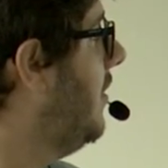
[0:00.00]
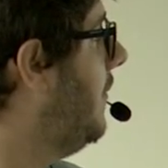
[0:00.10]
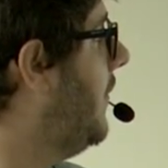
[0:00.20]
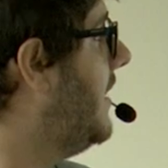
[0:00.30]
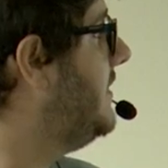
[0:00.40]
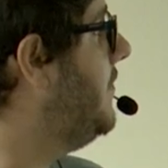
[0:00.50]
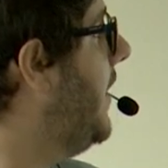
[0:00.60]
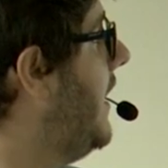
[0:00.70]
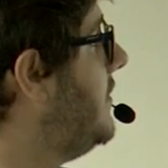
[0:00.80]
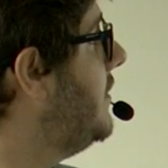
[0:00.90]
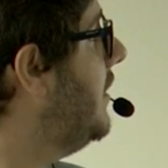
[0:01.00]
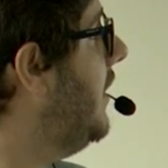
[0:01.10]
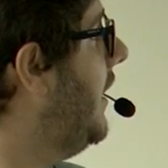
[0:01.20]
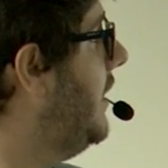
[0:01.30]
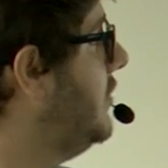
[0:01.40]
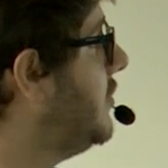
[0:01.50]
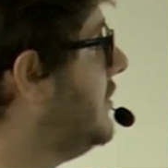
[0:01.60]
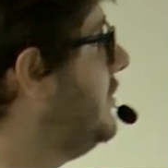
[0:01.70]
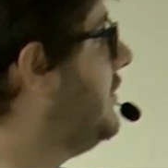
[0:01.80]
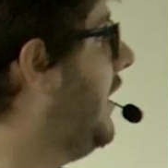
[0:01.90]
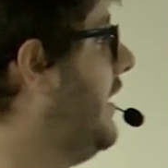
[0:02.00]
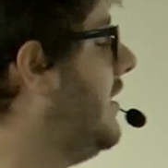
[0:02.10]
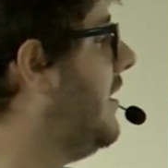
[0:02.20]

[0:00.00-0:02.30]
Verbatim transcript: Mas, em média, é isso que a gente tem